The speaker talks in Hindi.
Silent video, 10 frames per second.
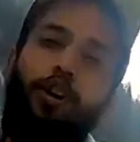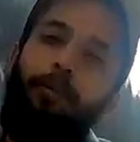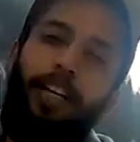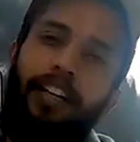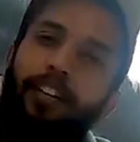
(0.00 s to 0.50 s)

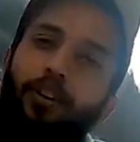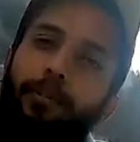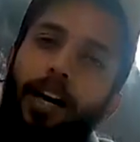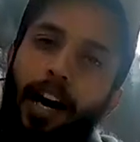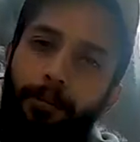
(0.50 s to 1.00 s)
स्टॉप लेता नहीं
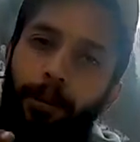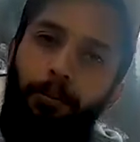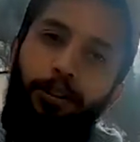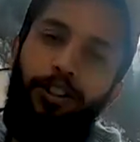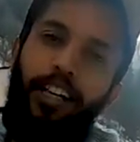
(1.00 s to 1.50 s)
हूँ मैं आपके
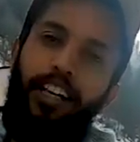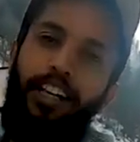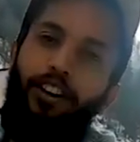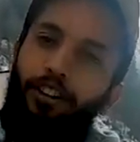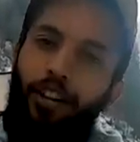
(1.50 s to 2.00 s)
बूट के
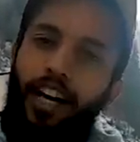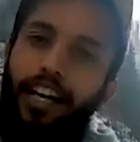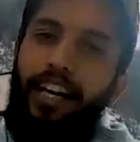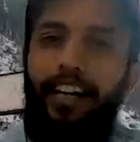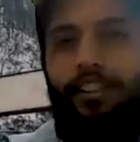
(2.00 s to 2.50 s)
लिए और थोड़ा खाने के